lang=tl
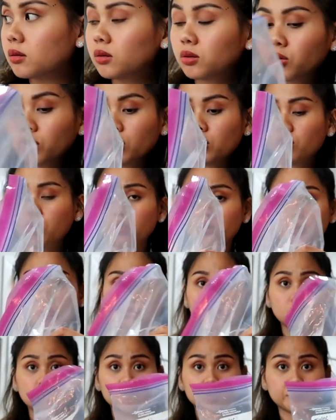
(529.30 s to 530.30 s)
Ituin ko
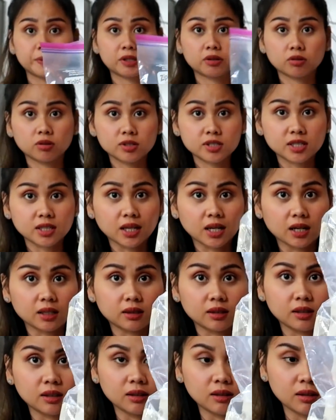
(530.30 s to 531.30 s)
yung spring rolls
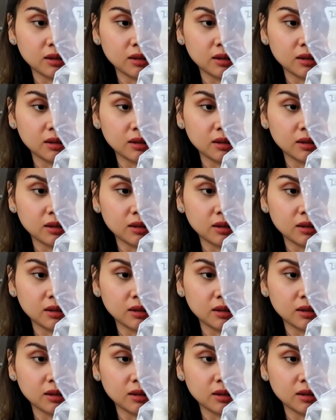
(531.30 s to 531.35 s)
natin.